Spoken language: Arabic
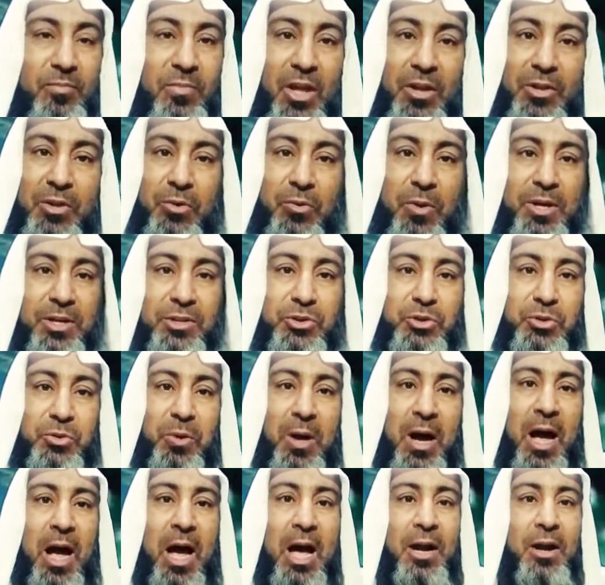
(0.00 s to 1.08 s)
دول
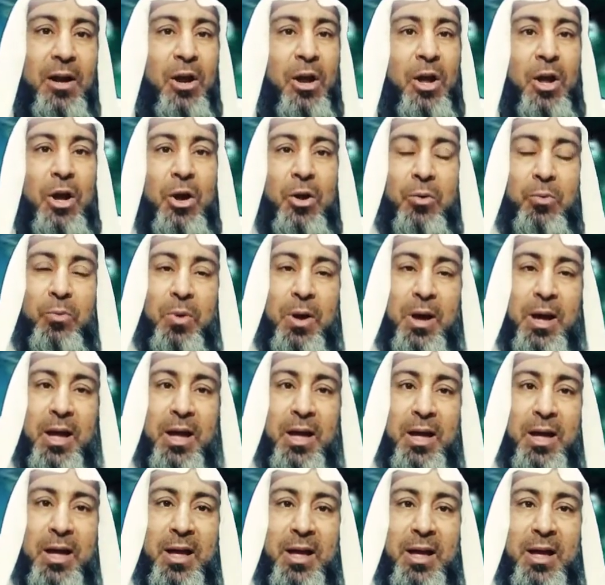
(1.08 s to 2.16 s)
الجوار
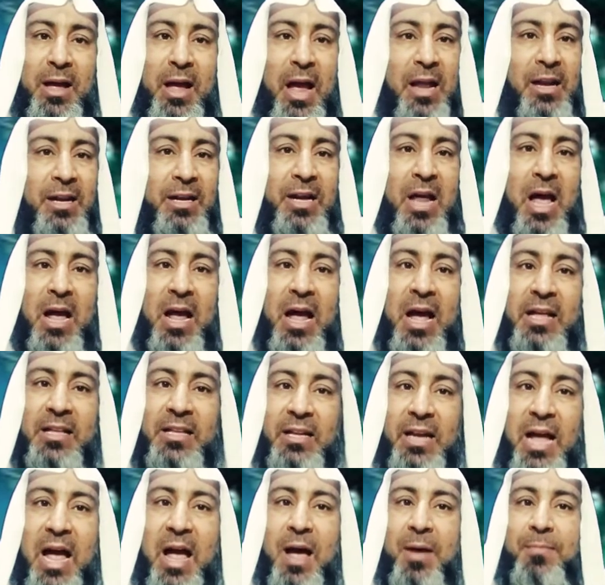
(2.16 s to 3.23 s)
والعلاقات
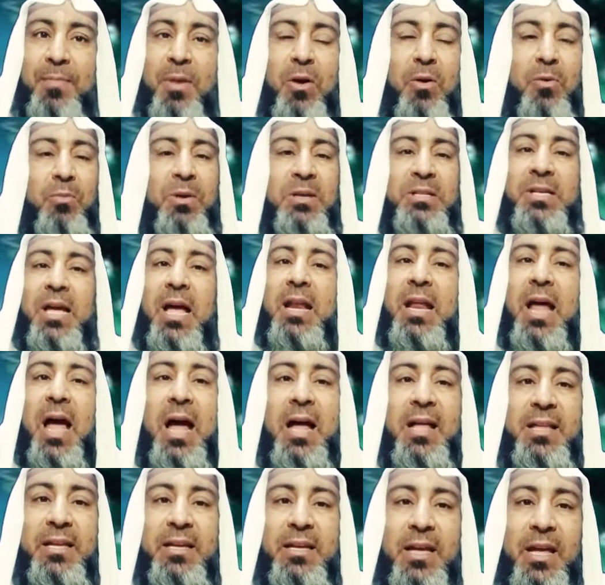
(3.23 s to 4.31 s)
العامة ومسألة
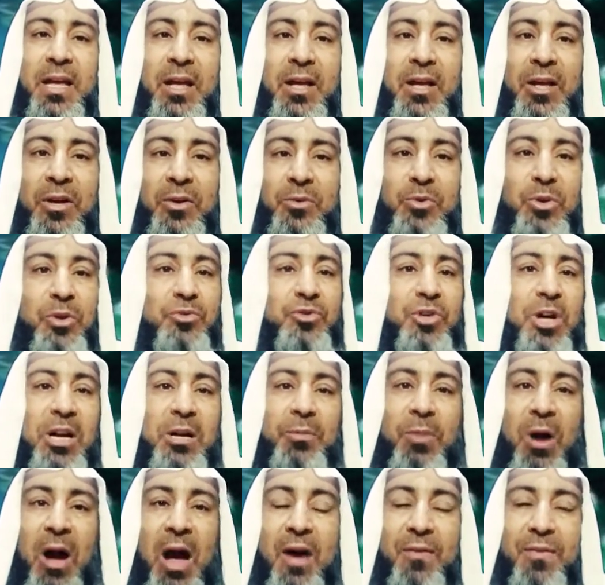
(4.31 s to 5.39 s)
عادية ترجع
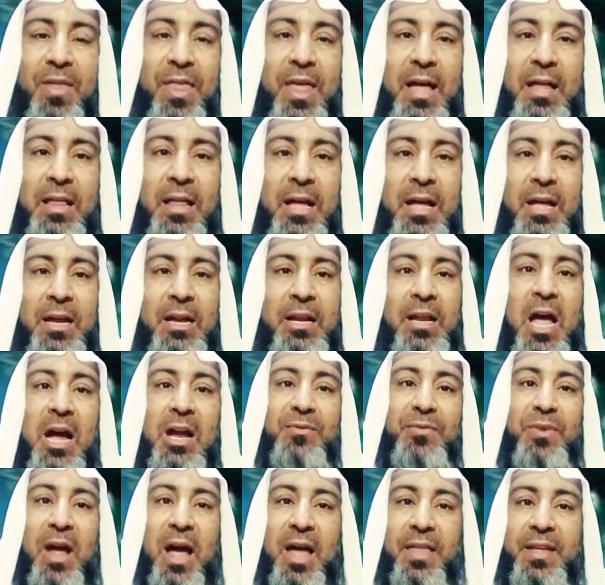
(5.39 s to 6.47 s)
المحافظات
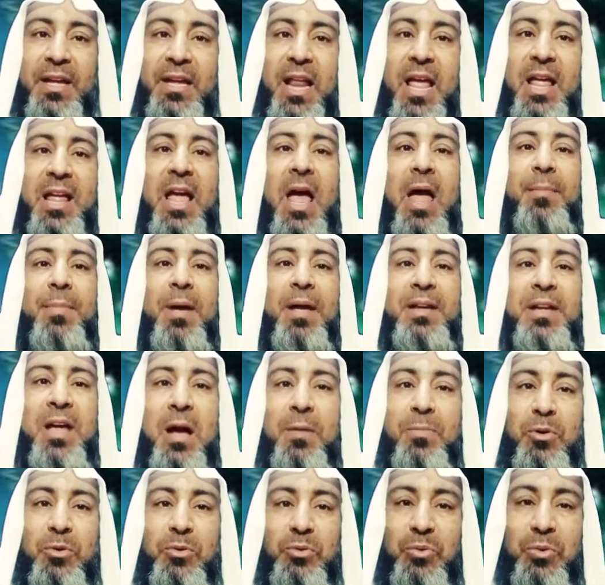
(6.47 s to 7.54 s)
لكن في هذه الأيام
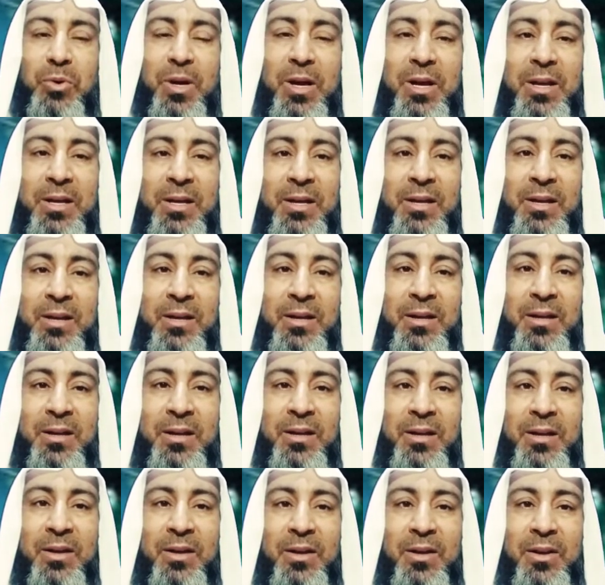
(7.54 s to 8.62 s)
أيام خطورة
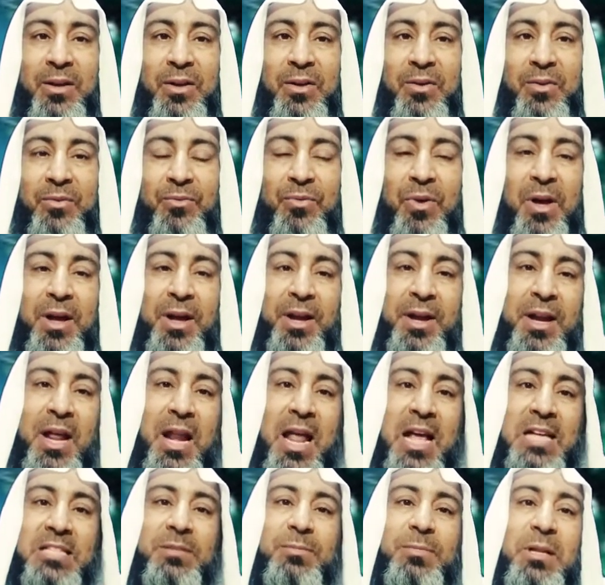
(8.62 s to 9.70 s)
فإحنا
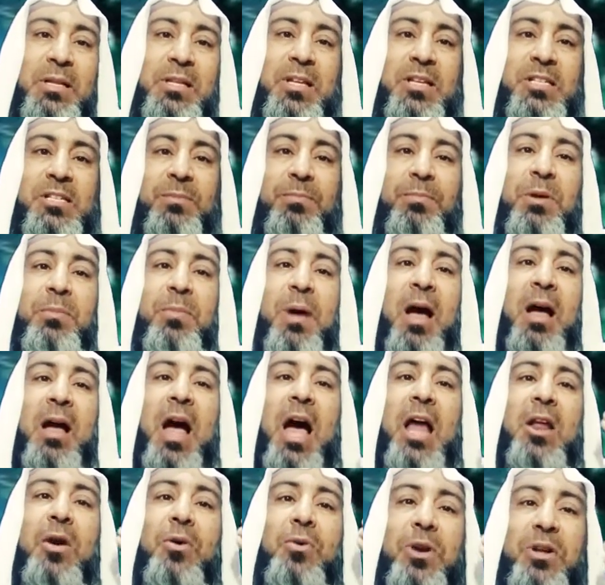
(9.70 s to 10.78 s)
لازم نلتزم بما
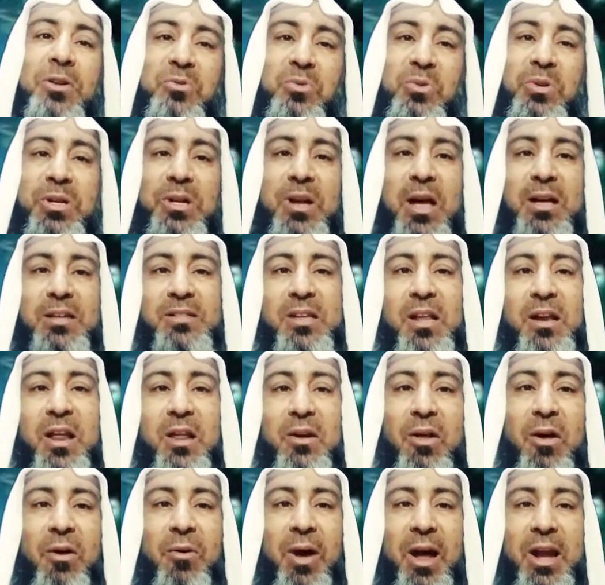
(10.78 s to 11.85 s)
قاله رسول الله صلى
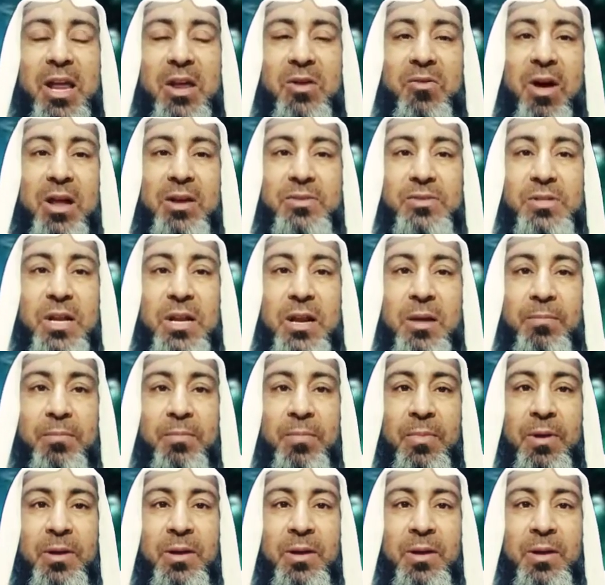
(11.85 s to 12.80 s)
الله عليه وآله وسلم